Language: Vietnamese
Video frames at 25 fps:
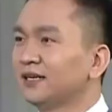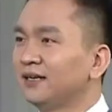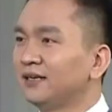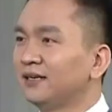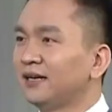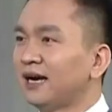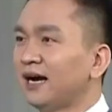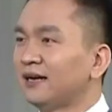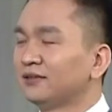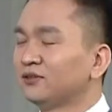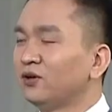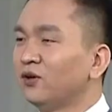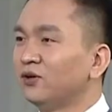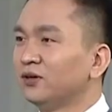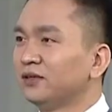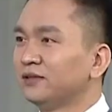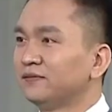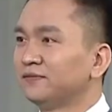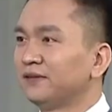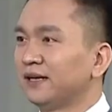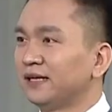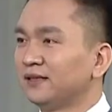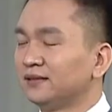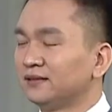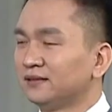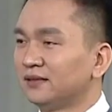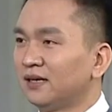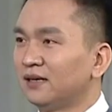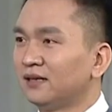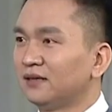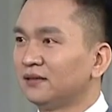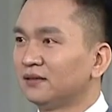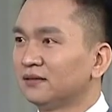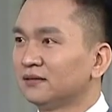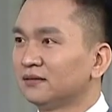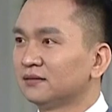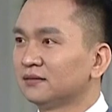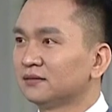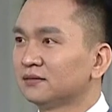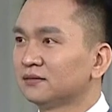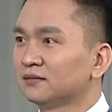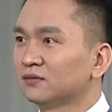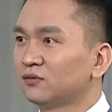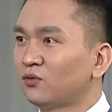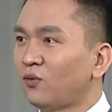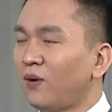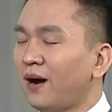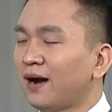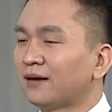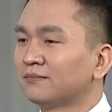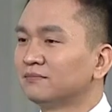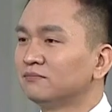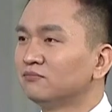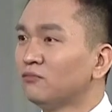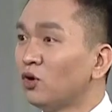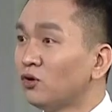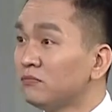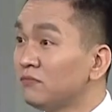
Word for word: ngoài trời Hà Nội phải khoảng